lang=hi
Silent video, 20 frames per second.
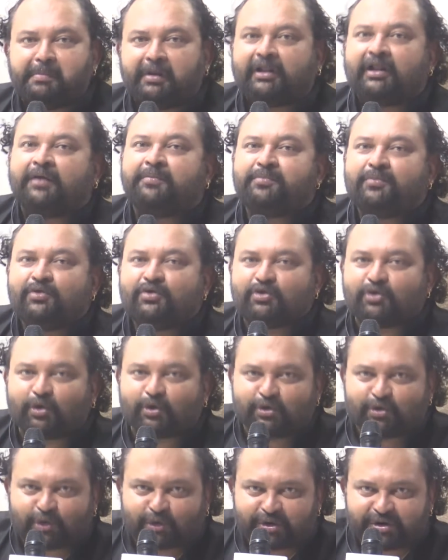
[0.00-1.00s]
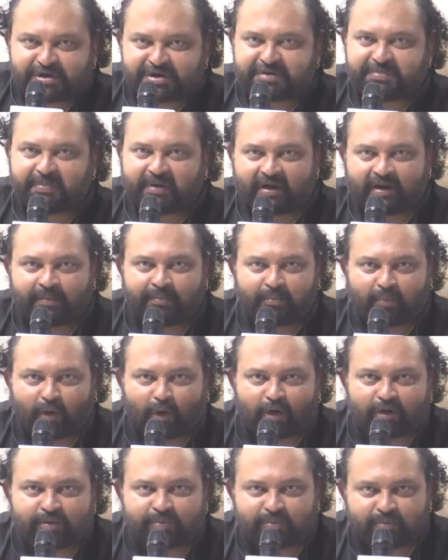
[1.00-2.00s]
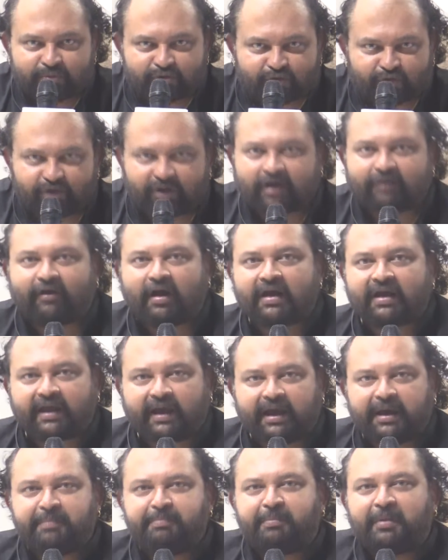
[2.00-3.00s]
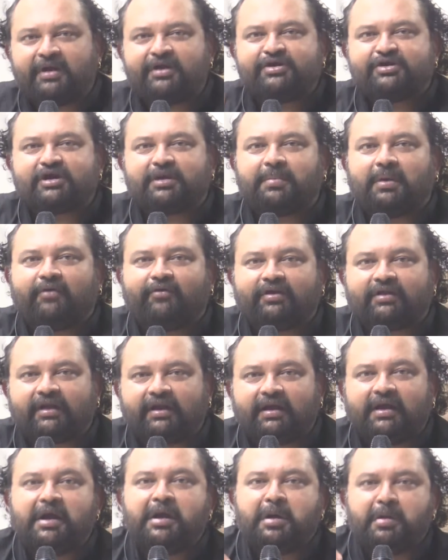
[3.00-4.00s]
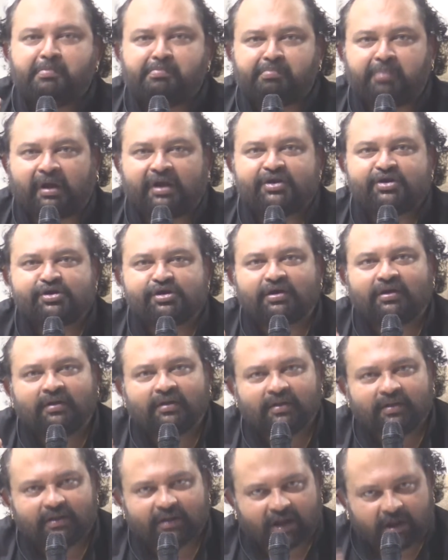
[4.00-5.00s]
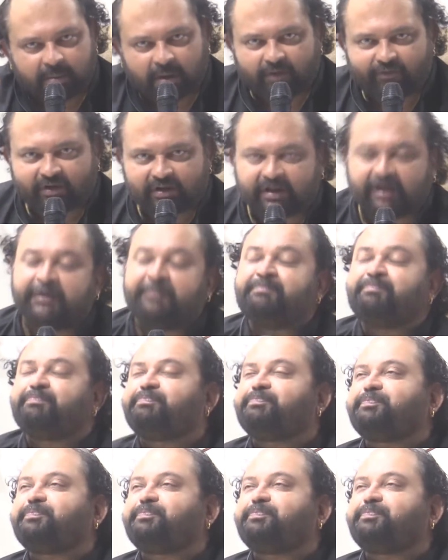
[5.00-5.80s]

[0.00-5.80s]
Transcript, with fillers: मतलब जो ज्योतिष में बहुत सुंदर वाक्य है पंच भवती पंच न भवती